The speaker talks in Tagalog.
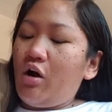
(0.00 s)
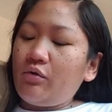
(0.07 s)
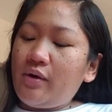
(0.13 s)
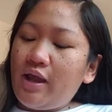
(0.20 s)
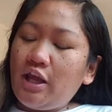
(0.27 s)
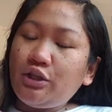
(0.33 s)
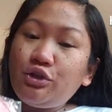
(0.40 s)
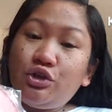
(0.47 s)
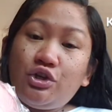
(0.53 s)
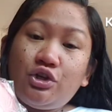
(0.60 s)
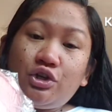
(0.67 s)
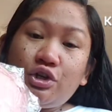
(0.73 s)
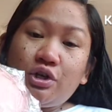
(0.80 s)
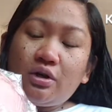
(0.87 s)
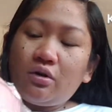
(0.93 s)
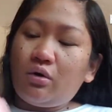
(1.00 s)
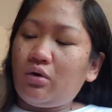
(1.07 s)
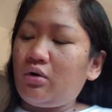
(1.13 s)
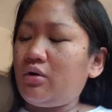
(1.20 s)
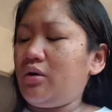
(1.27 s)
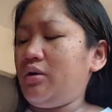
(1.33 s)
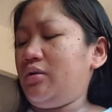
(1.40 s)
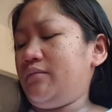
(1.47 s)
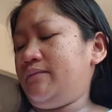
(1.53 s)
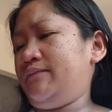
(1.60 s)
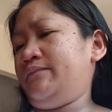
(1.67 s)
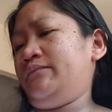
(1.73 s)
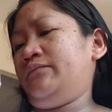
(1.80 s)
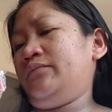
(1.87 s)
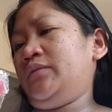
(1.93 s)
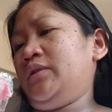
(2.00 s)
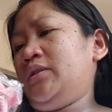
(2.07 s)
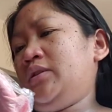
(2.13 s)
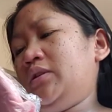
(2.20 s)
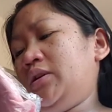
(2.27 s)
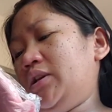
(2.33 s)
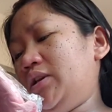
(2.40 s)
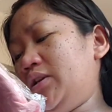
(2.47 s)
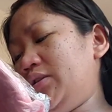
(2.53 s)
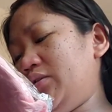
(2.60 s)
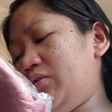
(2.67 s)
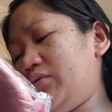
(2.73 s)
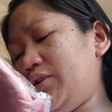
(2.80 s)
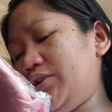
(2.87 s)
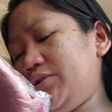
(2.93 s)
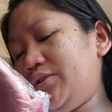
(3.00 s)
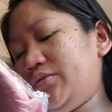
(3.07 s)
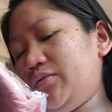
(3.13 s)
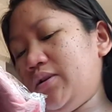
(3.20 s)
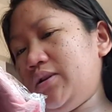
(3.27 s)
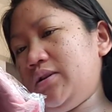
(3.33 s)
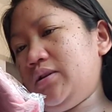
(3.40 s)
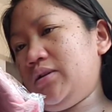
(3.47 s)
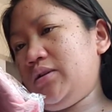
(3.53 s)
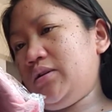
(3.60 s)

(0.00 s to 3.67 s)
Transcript: orange or is it orange this one